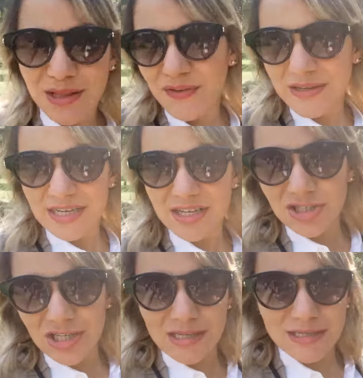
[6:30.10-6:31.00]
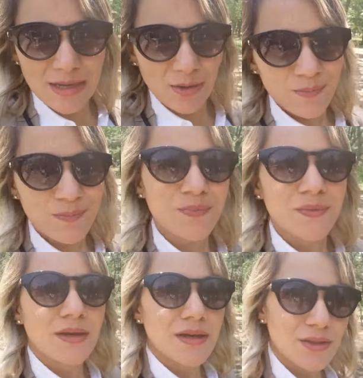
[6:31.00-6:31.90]
poder fazer a digestão.
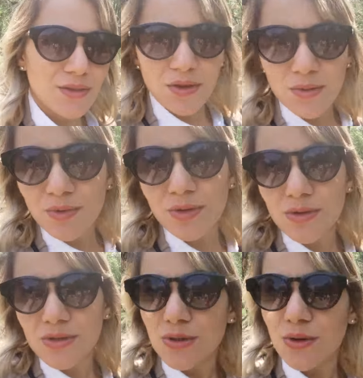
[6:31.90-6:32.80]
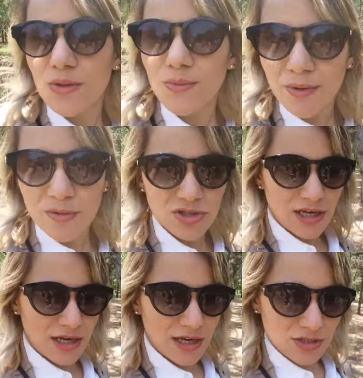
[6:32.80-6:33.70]
Todo mundo gostou do pão
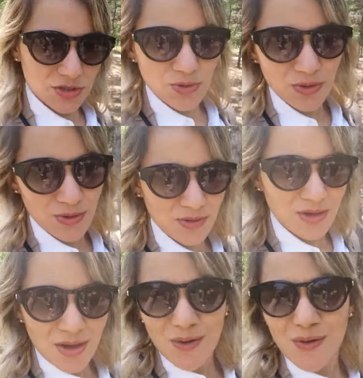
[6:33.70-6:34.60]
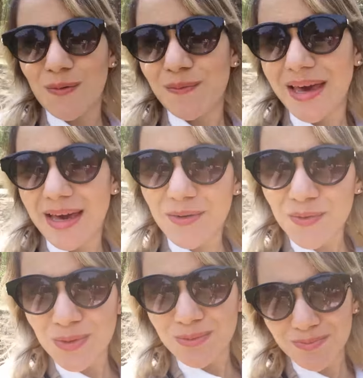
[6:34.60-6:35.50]
de queijo,
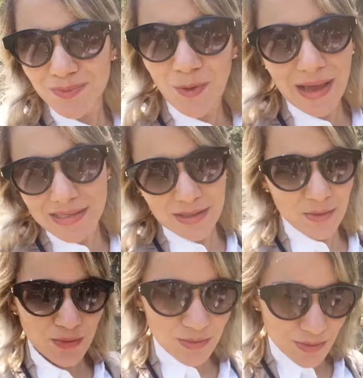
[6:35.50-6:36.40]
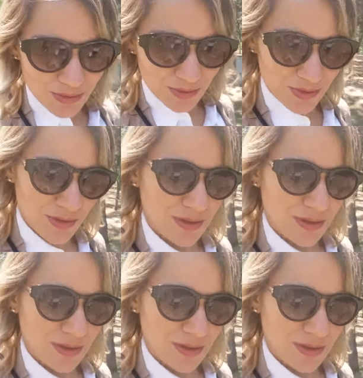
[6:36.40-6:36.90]
comeram quase tudo.